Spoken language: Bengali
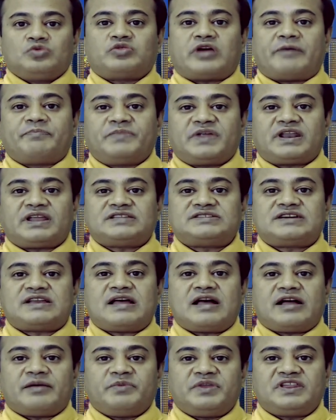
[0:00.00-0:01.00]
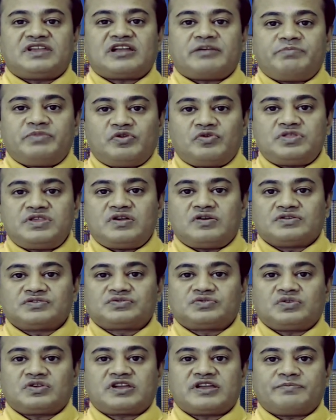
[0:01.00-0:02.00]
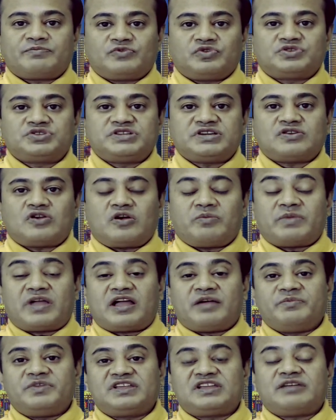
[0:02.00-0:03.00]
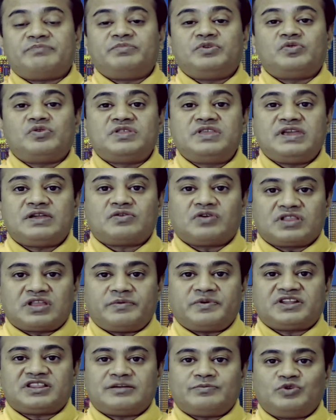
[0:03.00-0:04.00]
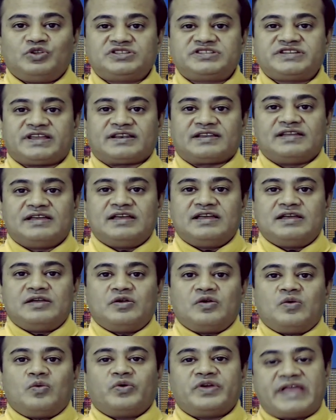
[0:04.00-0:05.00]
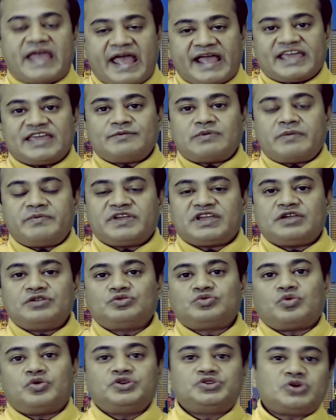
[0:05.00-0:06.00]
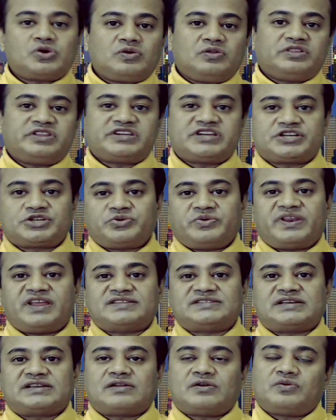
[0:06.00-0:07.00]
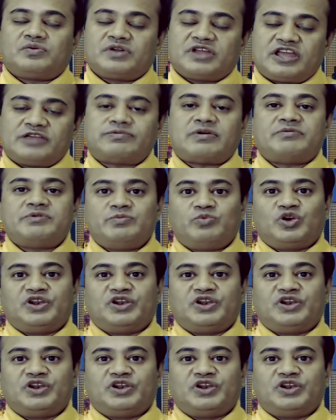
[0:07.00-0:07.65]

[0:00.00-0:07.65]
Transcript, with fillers: তো আপনারা যারা আমেরিকা বিরোধী হস্তক্ষেপ করছেন আমেরিকা বিরোধী কথাবার্তা বলছেন ওই একইভাবে কিন্তু ওই সকল দেশের স্বৈরাচাররাও এভাবেই